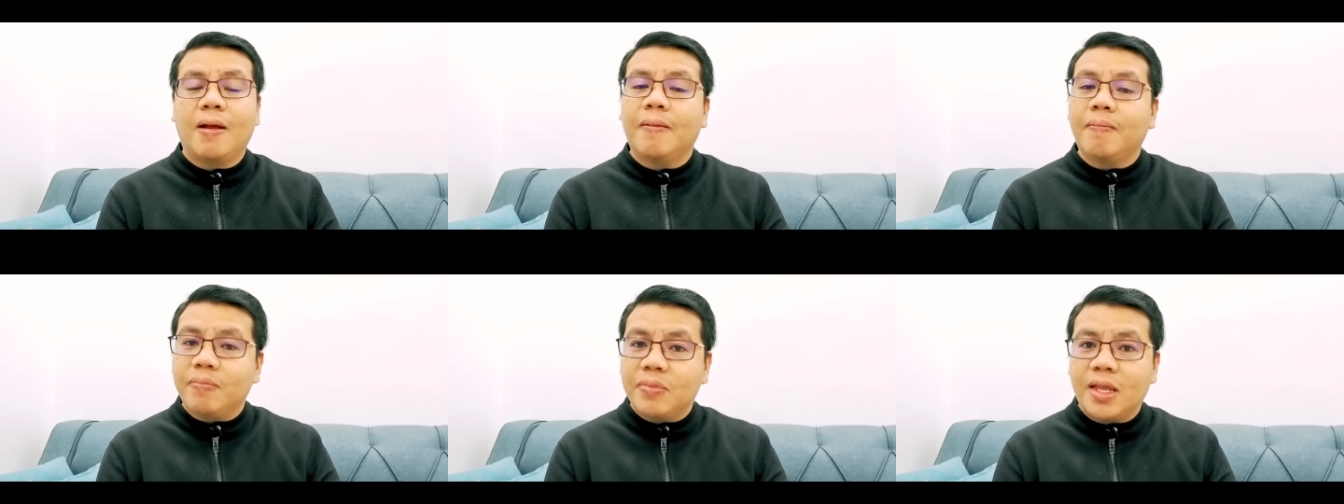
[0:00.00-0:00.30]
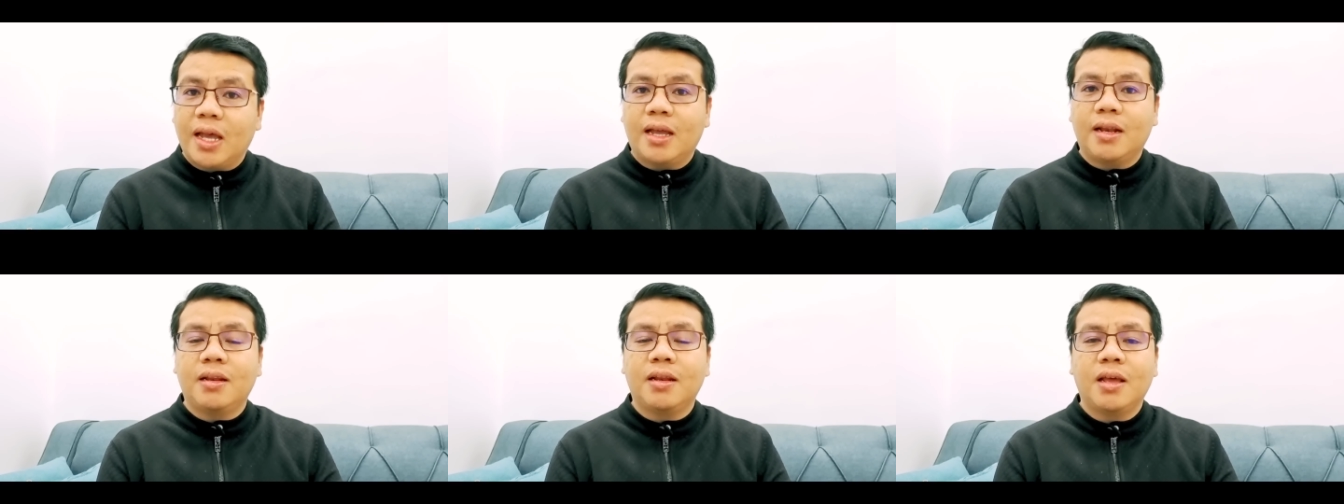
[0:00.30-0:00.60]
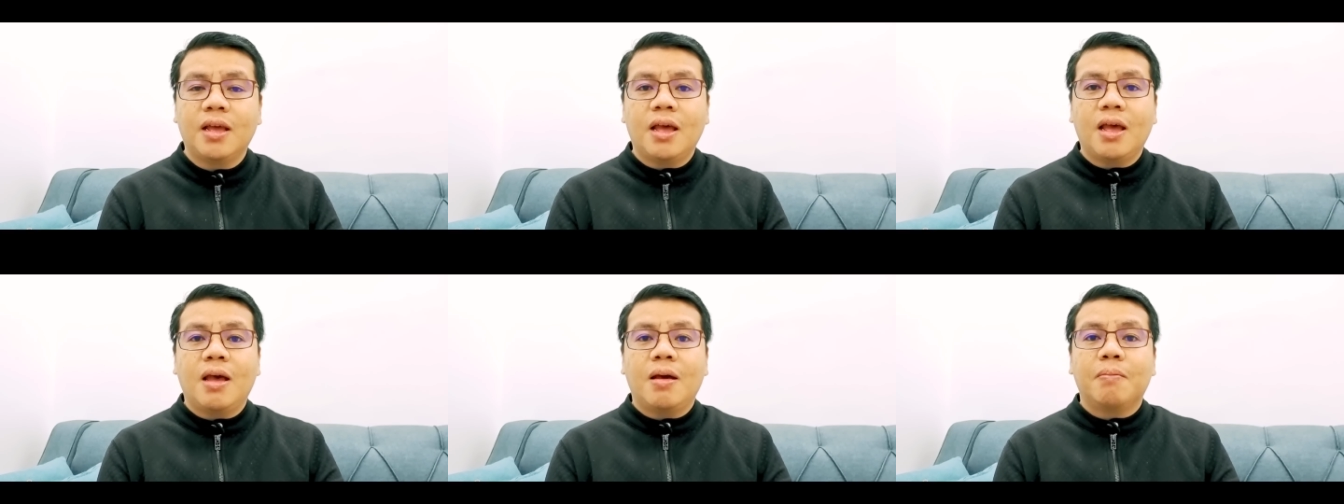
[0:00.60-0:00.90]
And then,
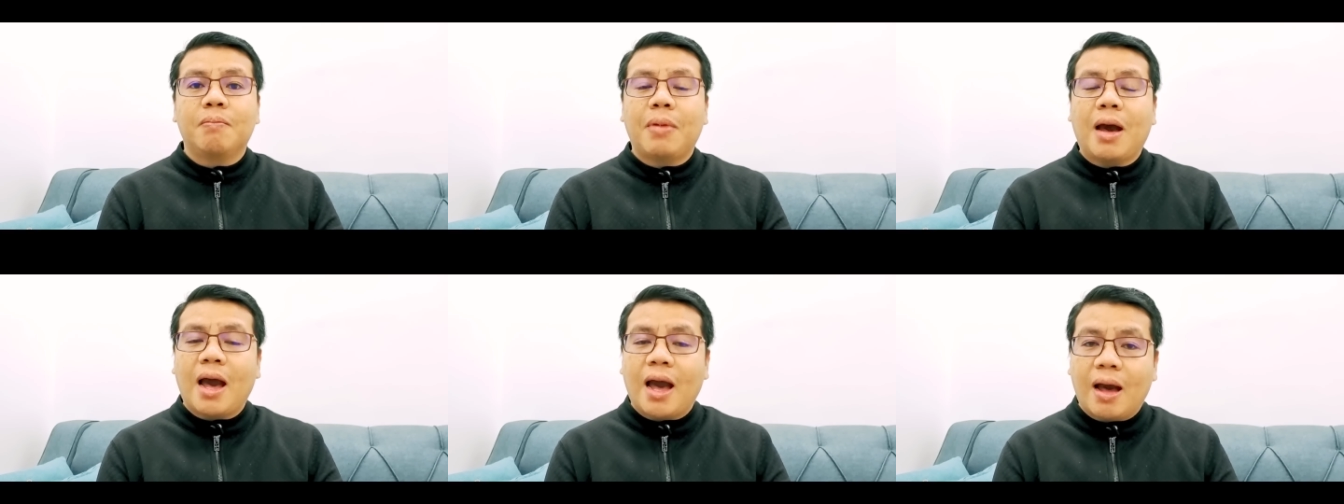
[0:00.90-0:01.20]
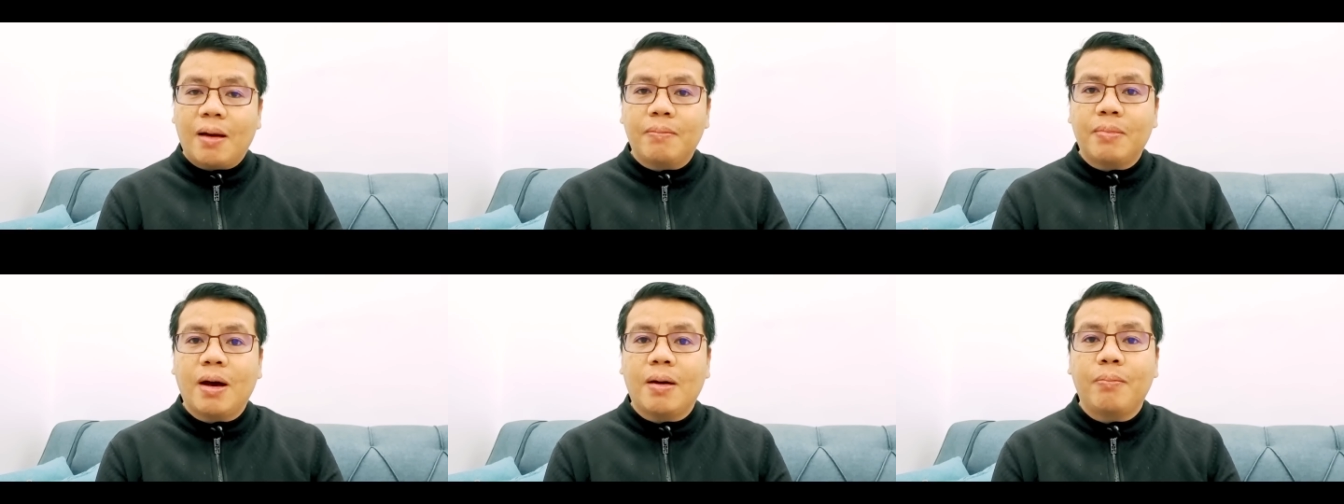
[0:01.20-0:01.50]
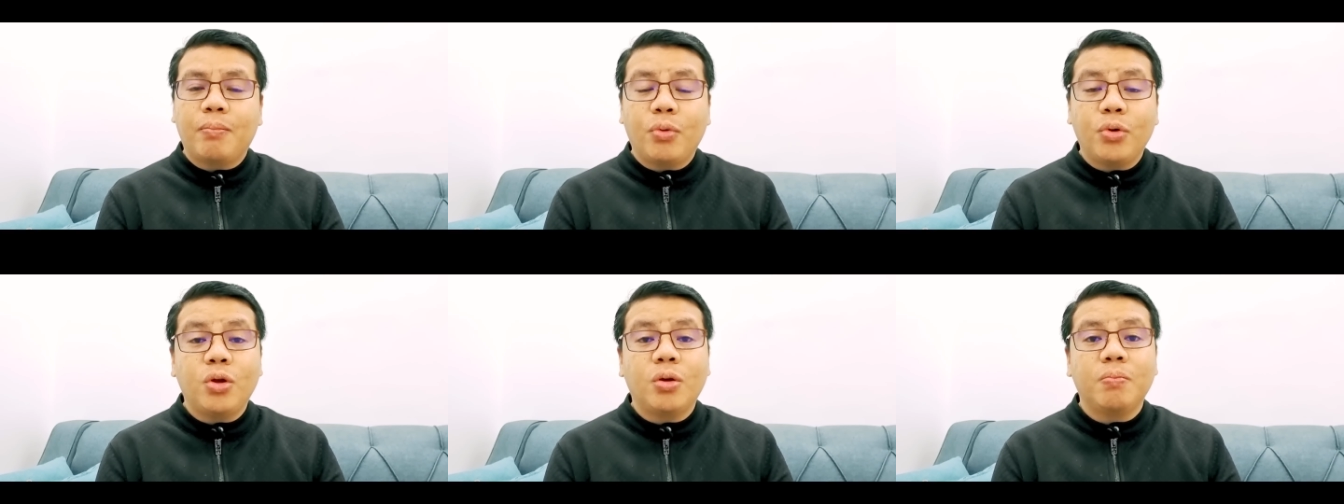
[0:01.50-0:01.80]

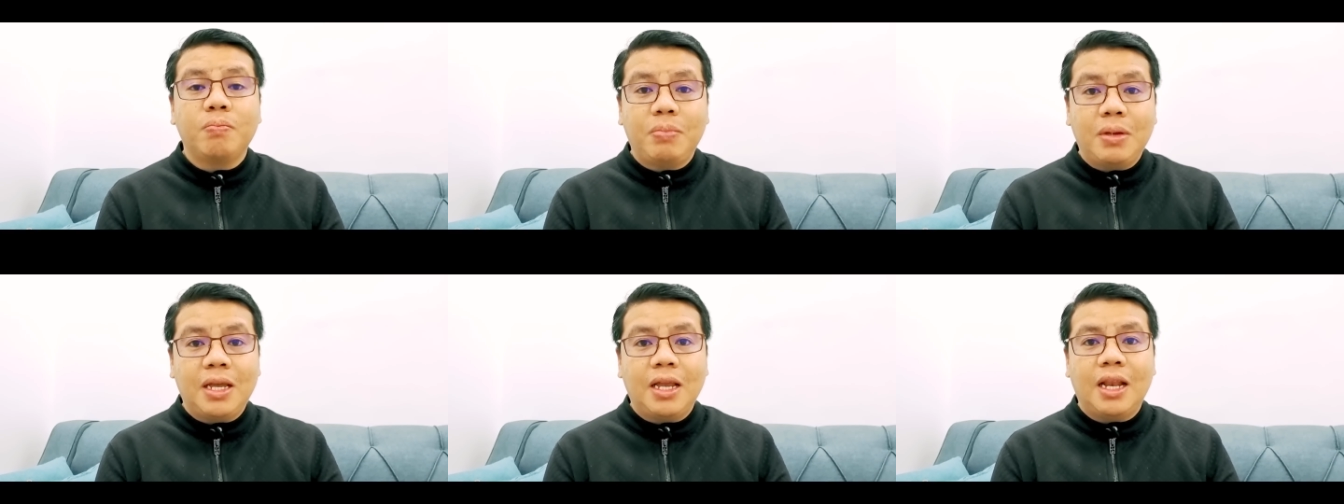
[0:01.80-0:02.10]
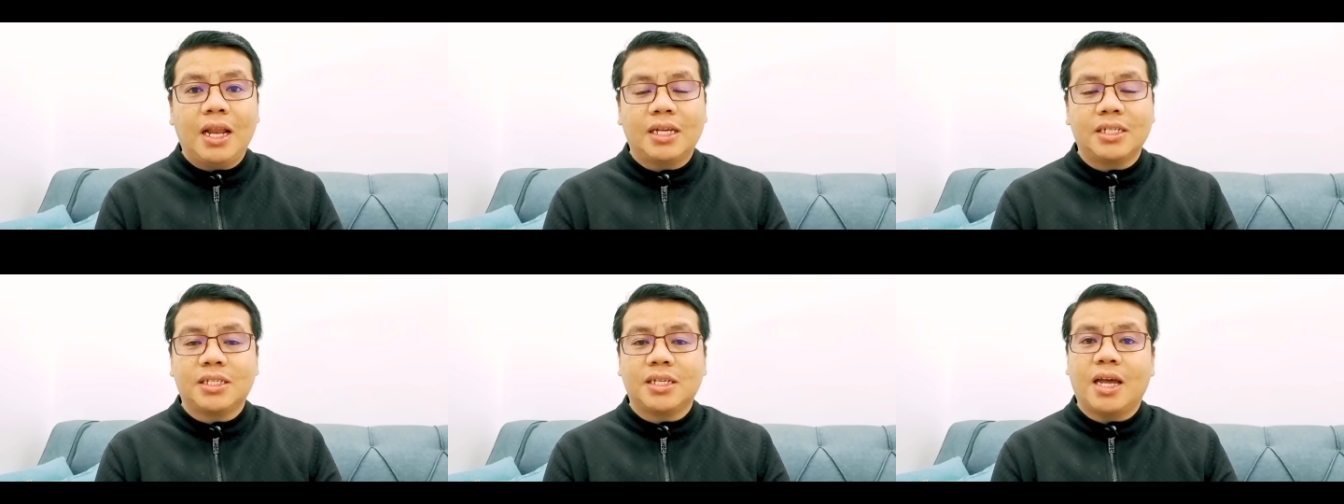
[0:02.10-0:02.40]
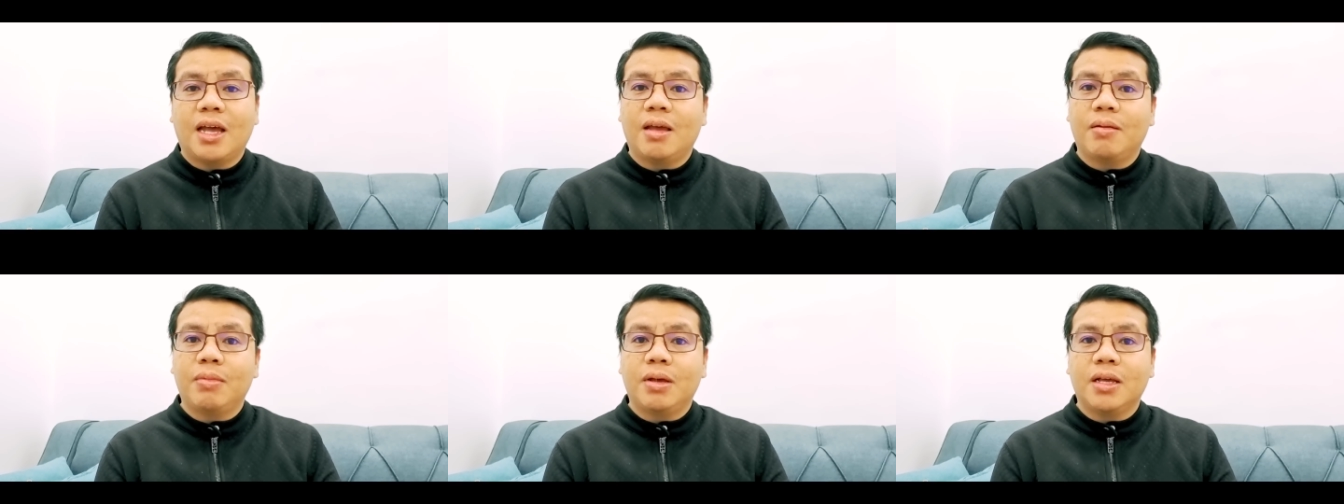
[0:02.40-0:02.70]
mahaba po yung pila
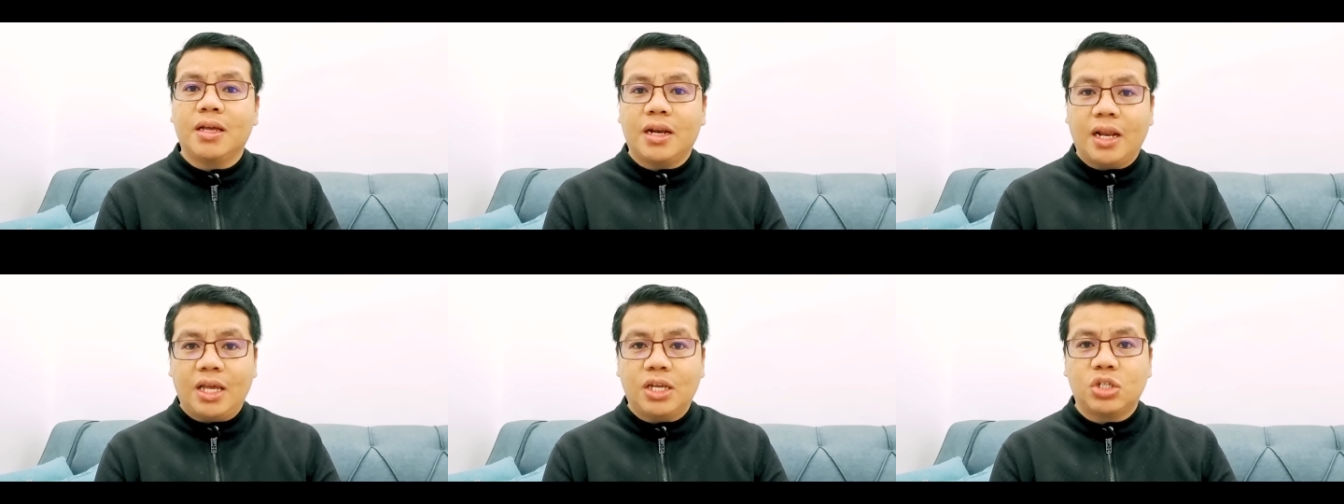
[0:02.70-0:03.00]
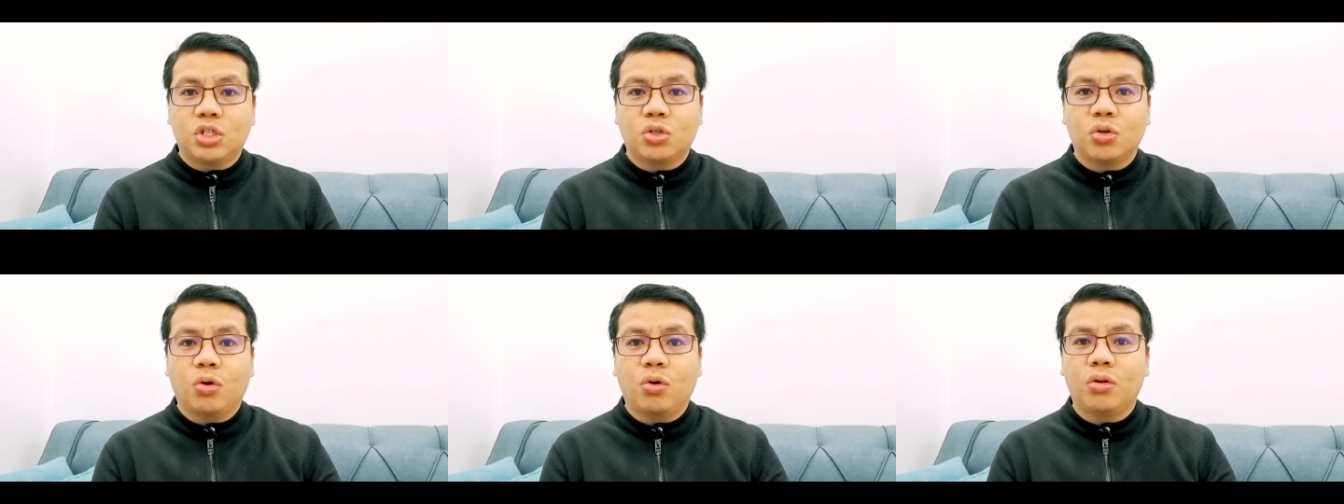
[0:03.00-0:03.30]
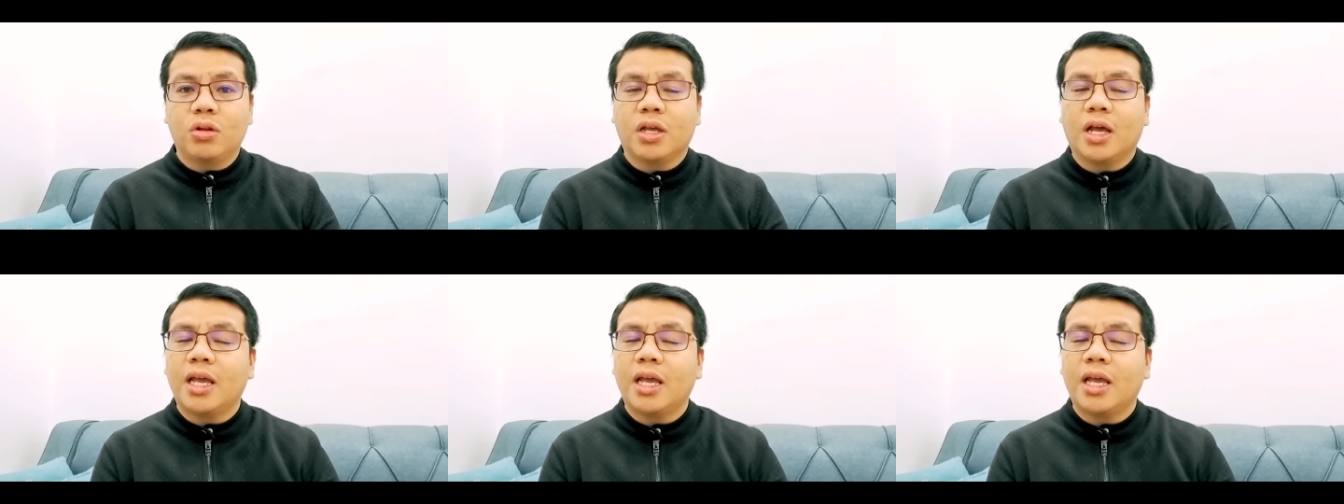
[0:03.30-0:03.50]
sa immigration.